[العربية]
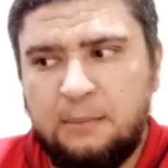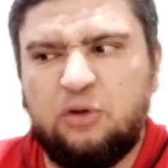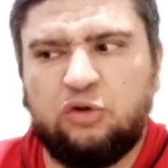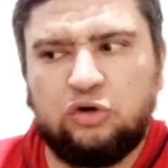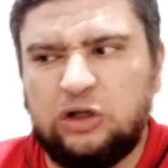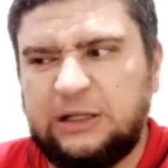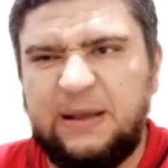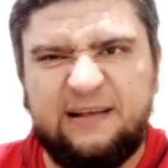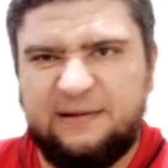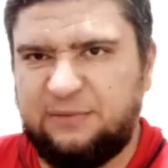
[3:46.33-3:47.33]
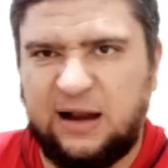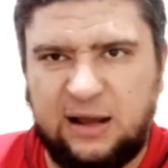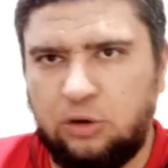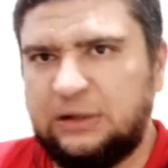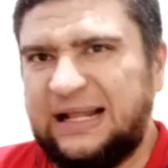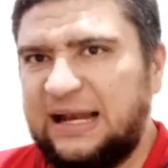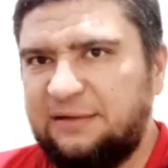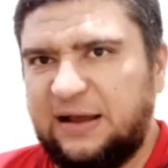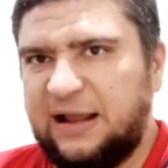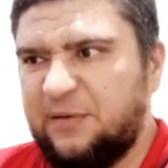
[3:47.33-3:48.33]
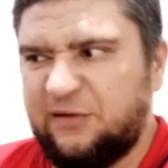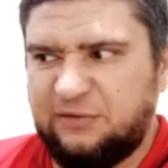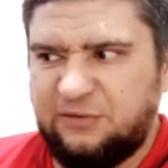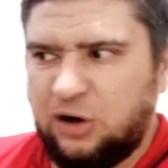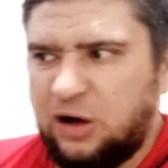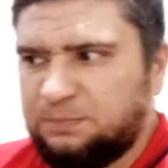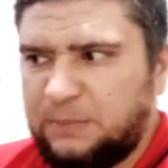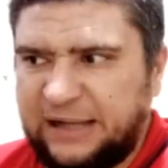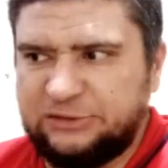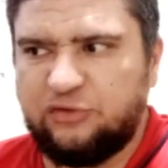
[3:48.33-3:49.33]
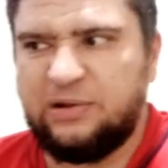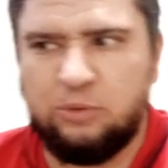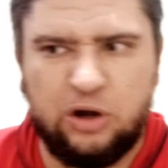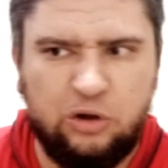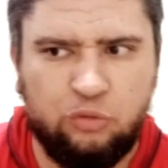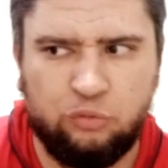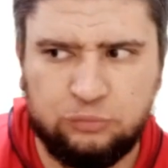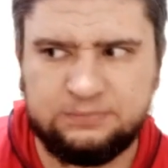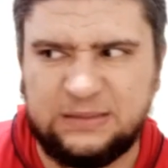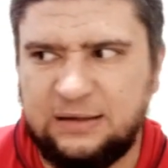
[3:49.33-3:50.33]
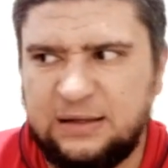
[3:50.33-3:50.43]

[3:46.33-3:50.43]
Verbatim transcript: بص هو دونت ميكس بصراحه اللي هو داني ليف هيجيب لك صفقات مع جوزيه مورينيو